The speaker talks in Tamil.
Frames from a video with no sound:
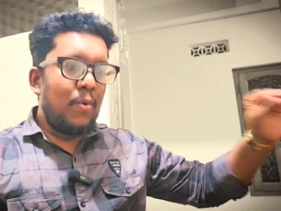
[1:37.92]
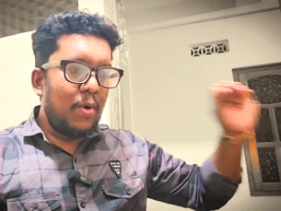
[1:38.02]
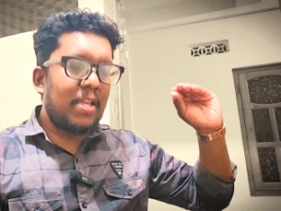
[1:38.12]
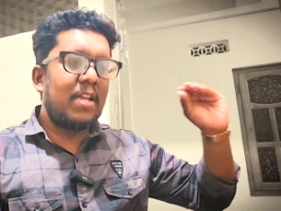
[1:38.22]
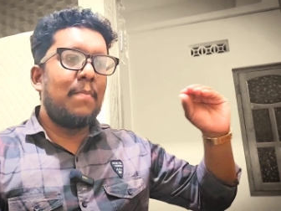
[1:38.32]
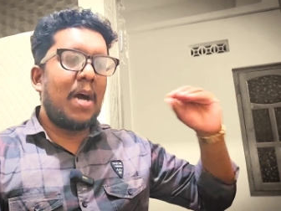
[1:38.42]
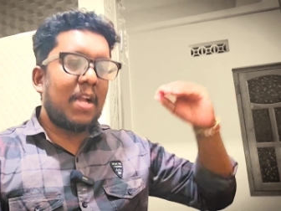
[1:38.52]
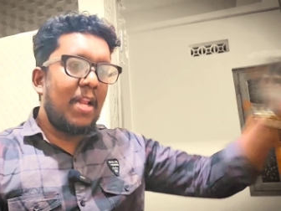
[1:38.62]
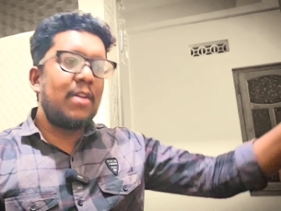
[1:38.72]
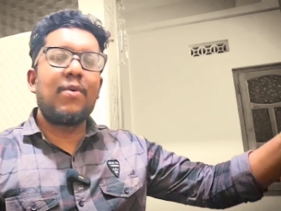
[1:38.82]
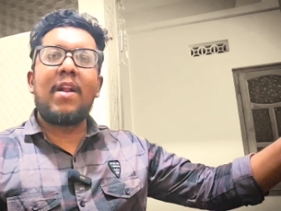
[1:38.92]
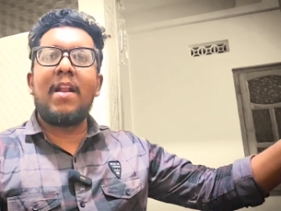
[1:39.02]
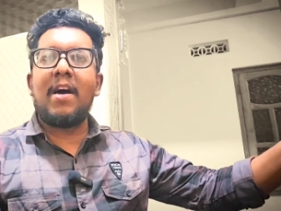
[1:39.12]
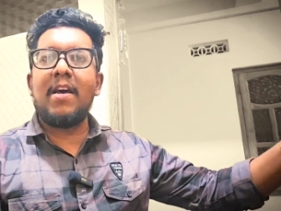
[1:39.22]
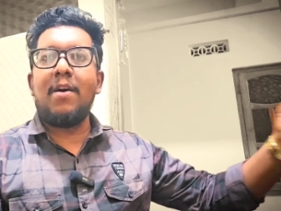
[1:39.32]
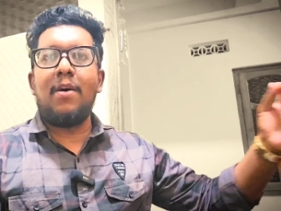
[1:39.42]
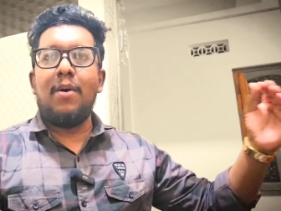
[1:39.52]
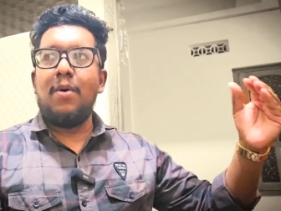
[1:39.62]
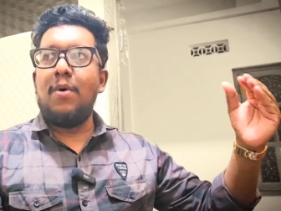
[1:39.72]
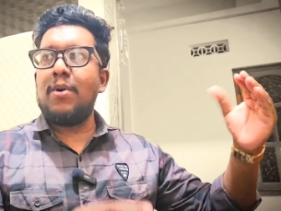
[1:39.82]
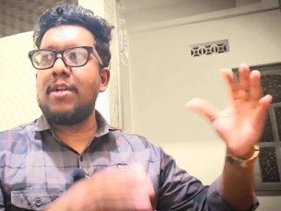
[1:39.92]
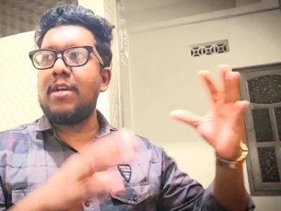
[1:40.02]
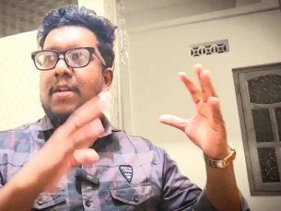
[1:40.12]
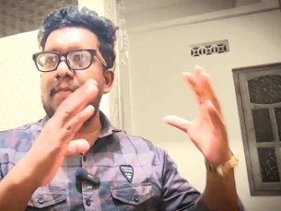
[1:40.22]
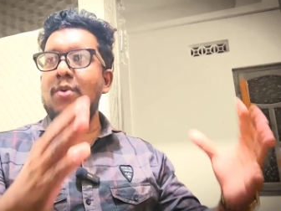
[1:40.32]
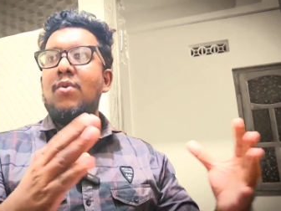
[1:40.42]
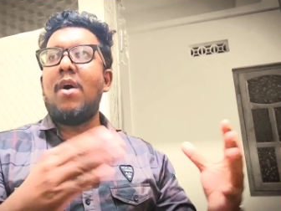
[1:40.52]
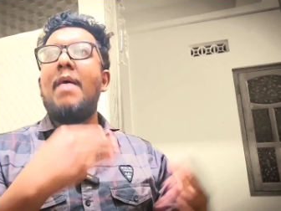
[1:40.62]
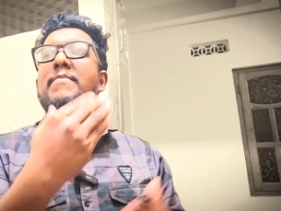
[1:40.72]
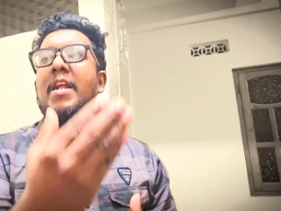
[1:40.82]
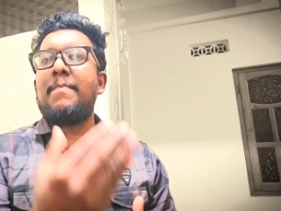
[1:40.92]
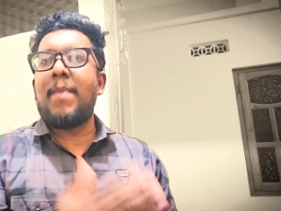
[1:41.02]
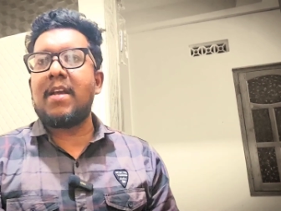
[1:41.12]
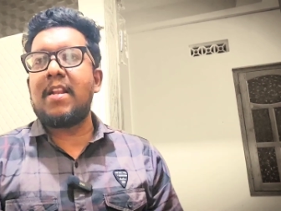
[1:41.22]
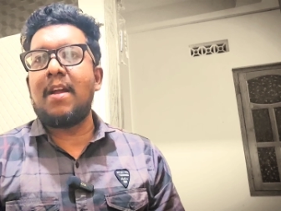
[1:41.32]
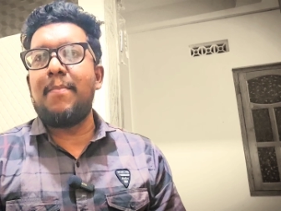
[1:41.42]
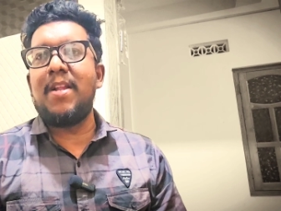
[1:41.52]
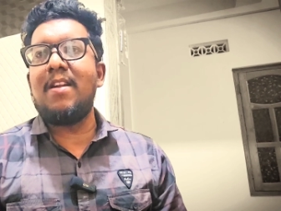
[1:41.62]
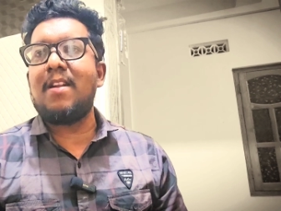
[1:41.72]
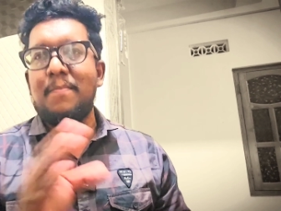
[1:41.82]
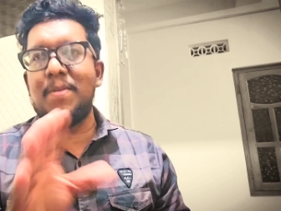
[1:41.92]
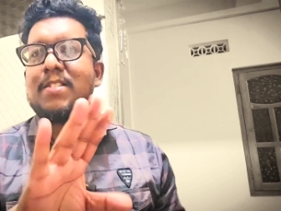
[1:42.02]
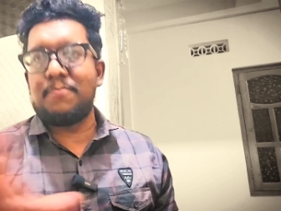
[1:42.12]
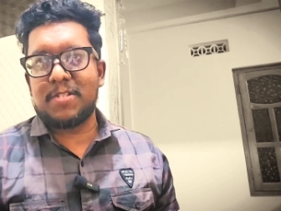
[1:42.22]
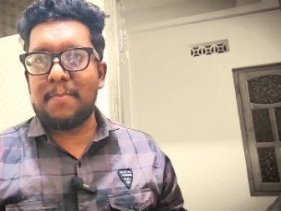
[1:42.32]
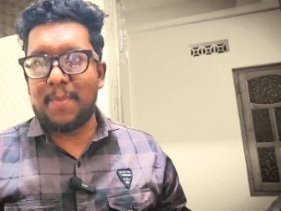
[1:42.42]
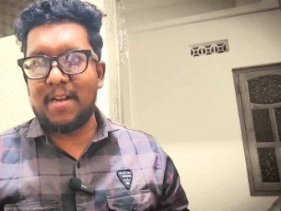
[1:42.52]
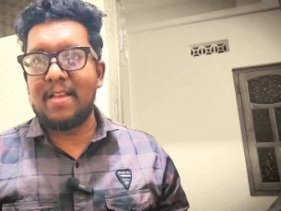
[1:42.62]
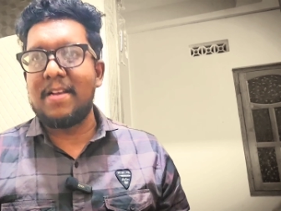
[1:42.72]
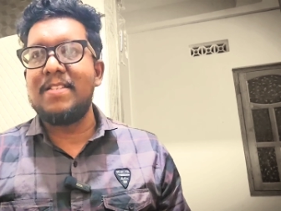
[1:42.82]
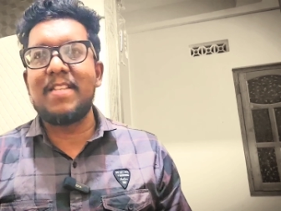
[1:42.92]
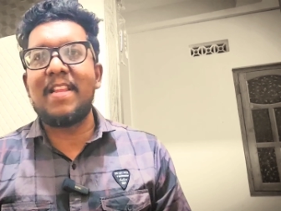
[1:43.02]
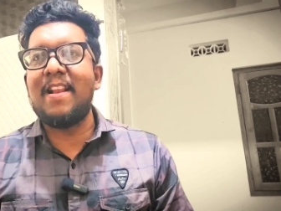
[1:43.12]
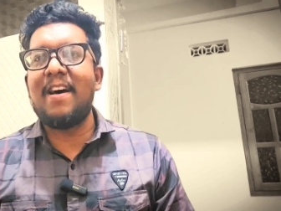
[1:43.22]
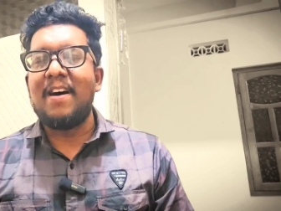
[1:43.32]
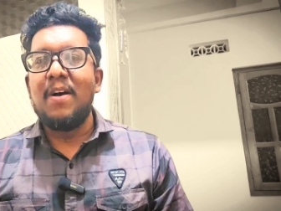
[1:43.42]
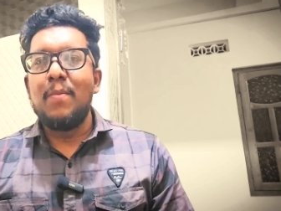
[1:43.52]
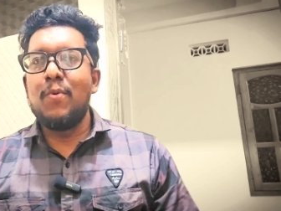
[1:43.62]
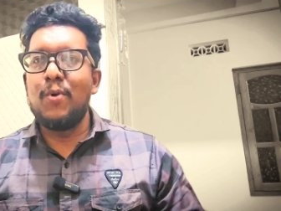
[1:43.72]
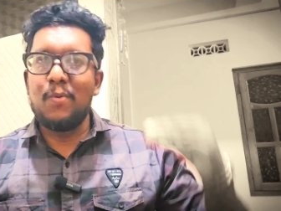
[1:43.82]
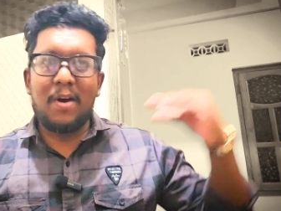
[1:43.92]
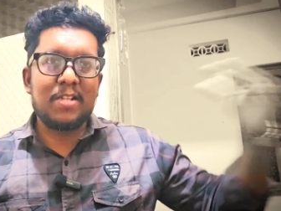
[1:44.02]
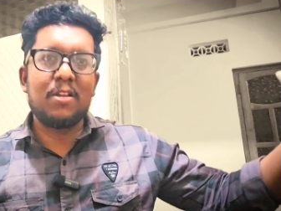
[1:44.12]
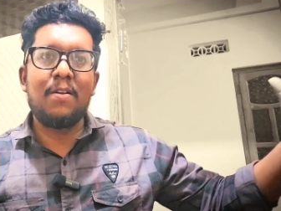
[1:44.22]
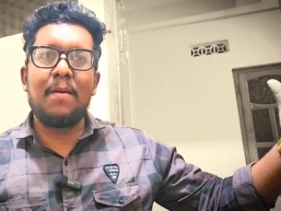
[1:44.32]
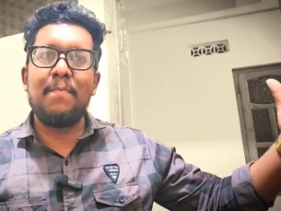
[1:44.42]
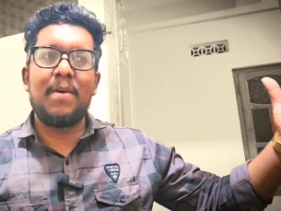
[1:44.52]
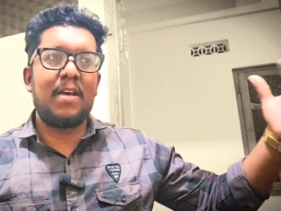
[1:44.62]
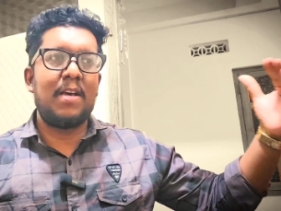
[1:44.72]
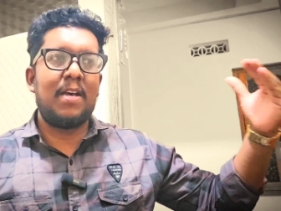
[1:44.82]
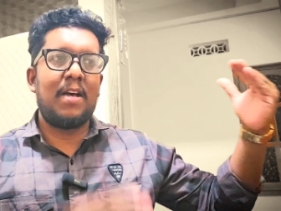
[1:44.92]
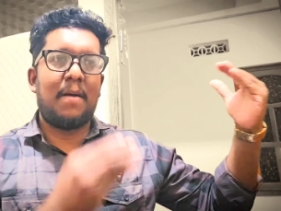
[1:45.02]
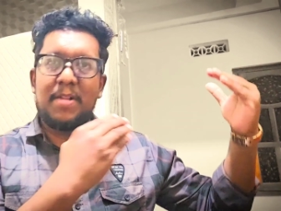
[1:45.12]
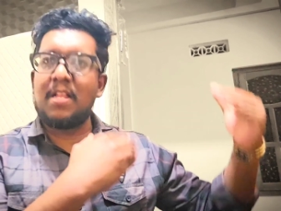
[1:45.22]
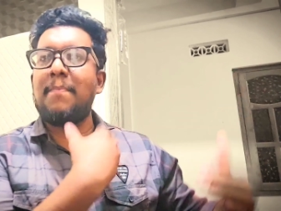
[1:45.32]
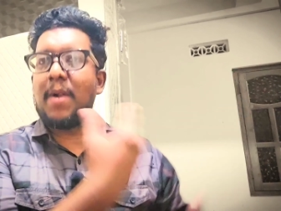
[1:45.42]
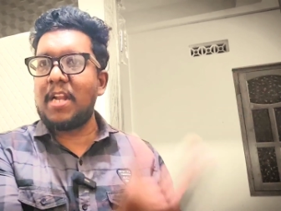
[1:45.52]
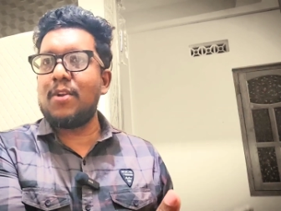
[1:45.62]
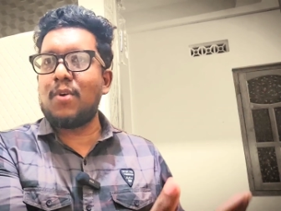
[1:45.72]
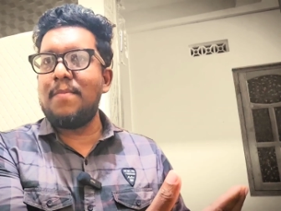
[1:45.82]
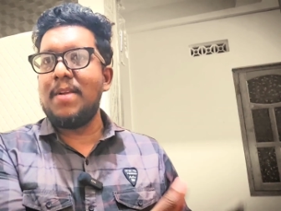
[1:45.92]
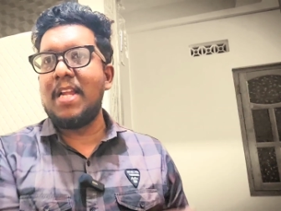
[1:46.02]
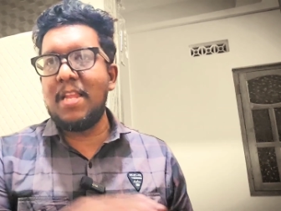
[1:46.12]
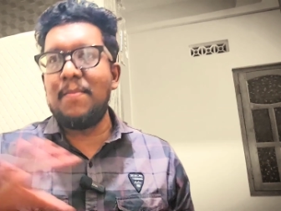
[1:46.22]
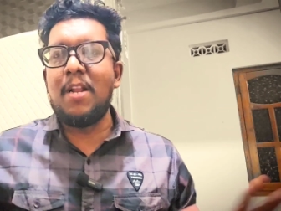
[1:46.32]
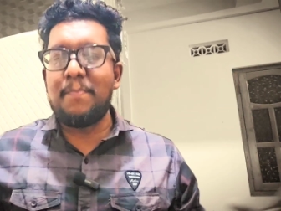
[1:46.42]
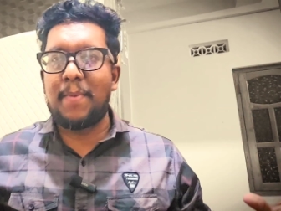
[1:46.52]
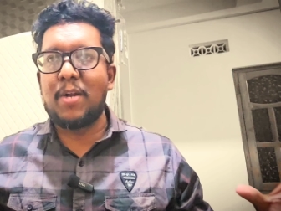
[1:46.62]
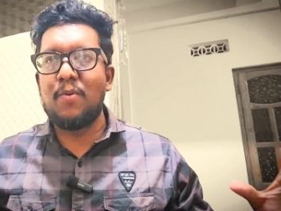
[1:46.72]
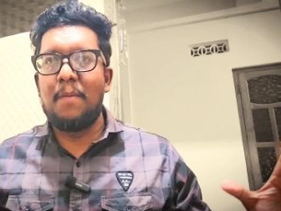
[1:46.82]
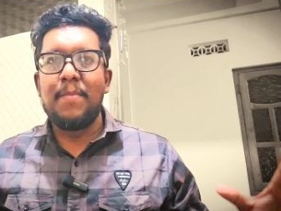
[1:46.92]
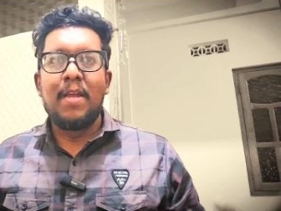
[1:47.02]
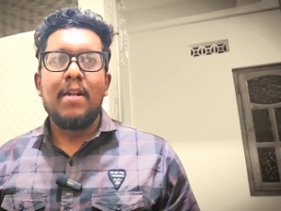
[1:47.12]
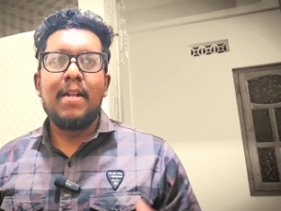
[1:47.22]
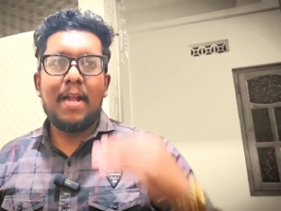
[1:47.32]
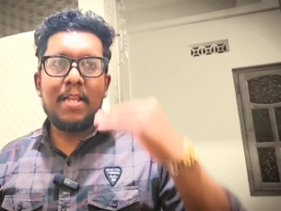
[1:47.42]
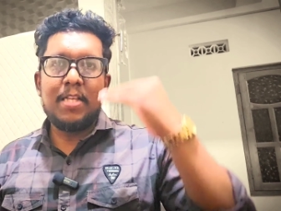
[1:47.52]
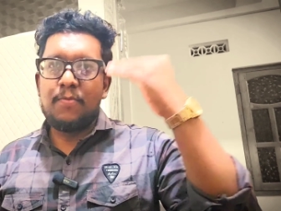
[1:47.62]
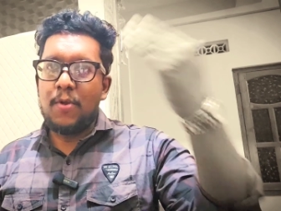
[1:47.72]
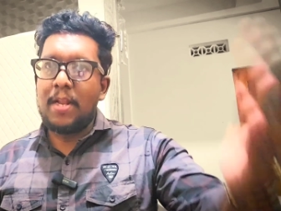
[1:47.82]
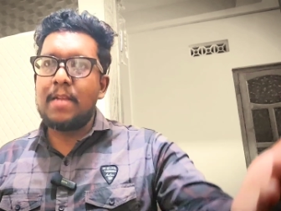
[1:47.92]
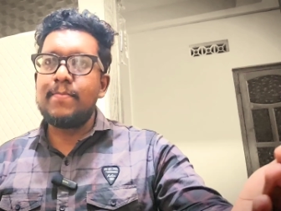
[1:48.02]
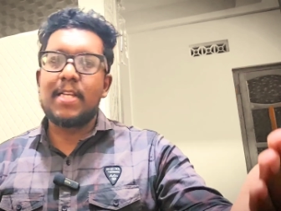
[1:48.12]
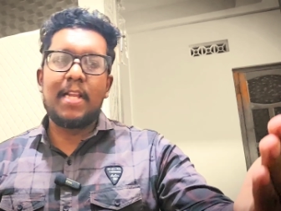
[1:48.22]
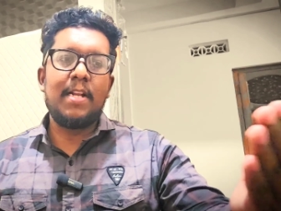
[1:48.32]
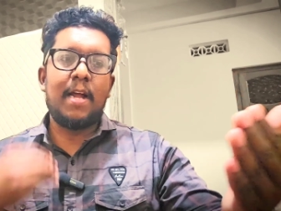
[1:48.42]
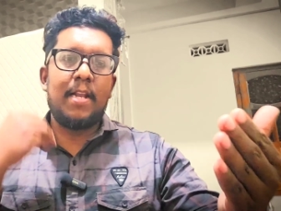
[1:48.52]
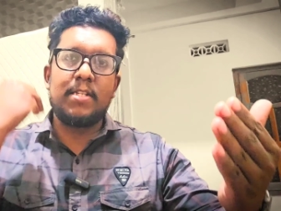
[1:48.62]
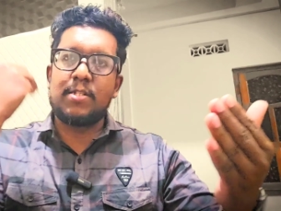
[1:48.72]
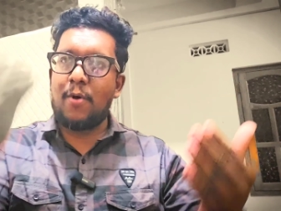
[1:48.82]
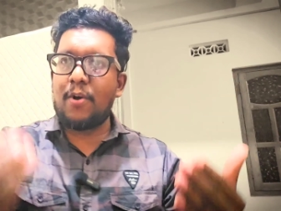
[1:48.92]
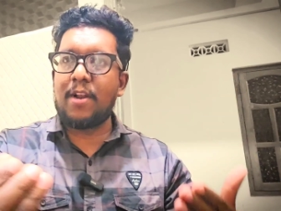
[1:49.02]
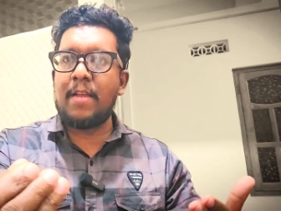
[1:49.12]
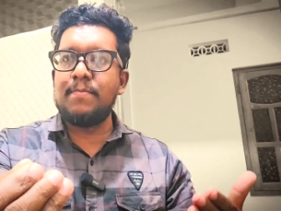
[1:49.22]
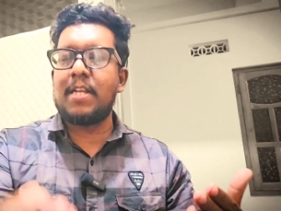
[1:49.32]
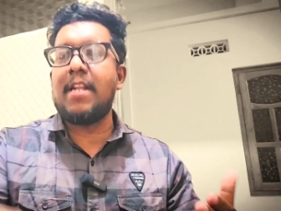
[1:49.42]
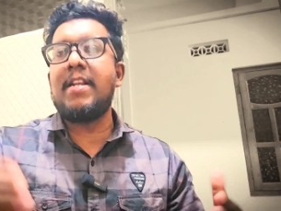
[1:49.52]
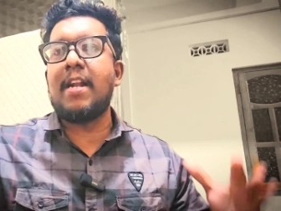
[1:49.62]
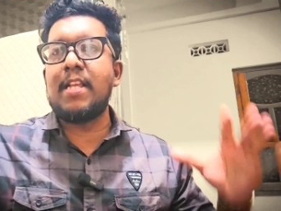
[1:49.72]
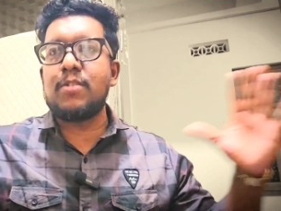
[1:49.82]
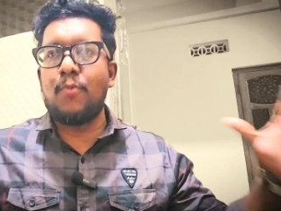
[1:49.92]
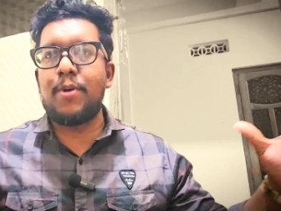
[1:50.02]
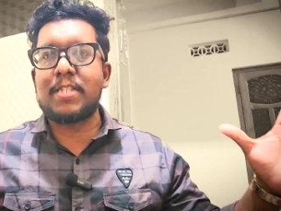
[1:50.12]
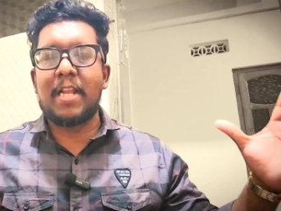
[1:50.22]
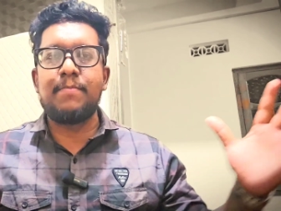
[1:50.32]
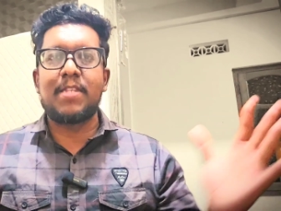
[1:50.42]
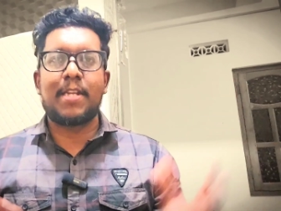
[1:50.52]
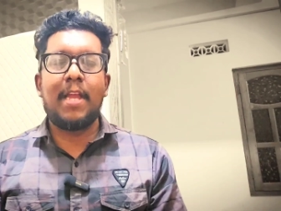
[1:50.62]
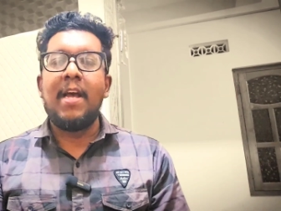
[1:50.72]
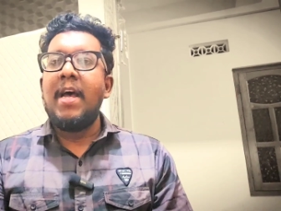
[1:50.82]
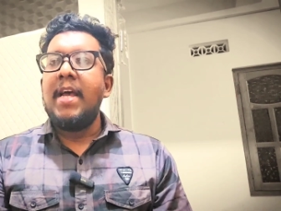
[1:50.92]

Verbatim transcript: உங்களுக்கு மக்களின் குரலாக ஒரு ரிவ்யூ அப்டேட் பாக்குறீங்க அப்படின்னா நம்பி சப்ஸ்கிரைப் பண்ணுங்க சரிங்களா மூணு வருஷம் நம்ம அப்படிதான் பண்ணியிருக்கோம் இனிமேலும் பண்ணுவோம் டனிஸ் வியூலையும் சரி டனிஸ் டோக்லையும் சரி டனிஸ் வாய்ஸ்லையும் சரி